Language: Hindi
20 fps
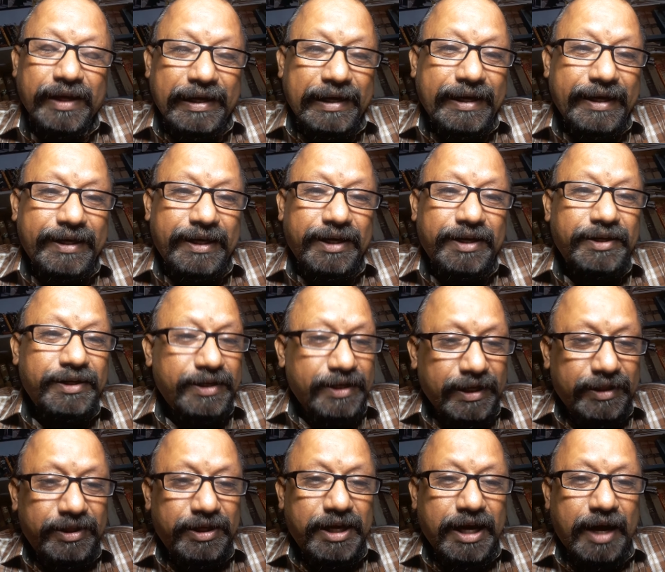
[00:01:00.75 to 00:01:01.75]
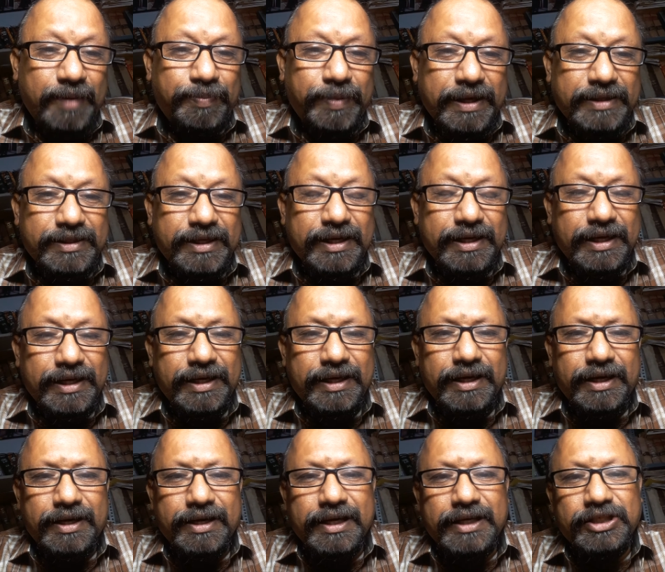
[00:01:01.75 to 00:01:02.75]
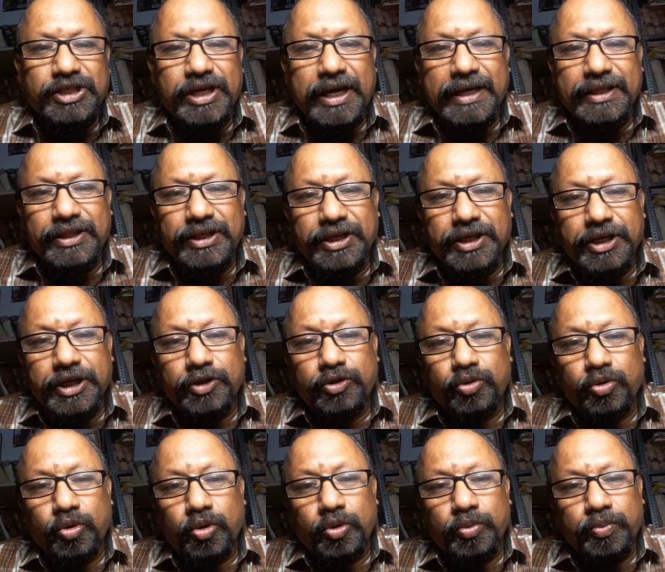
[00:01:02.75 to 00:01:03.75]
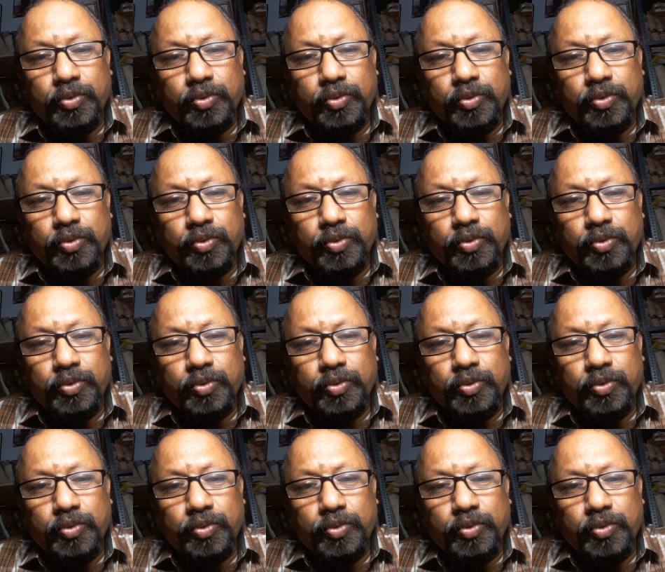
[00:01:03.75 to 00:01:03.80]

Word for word: लेकिन यदि आप ऐसा नहीं करना चाहते हैं तो